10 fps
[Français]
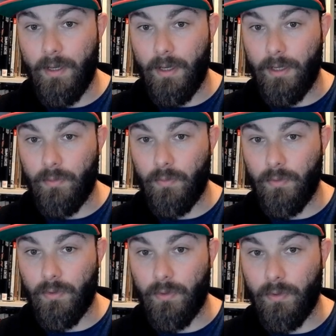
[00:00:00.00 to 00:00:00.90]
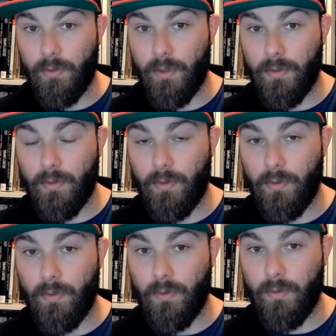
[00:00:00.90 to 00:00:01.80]
Et donc dans
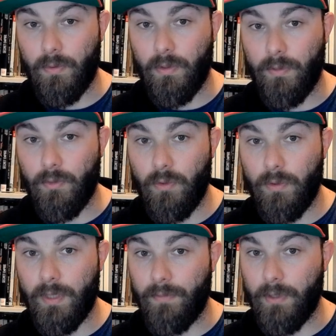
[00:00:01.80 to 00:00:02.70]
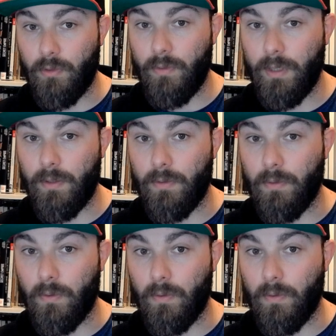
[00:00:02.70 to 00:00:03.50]
ce tome 2, ça fait suite au,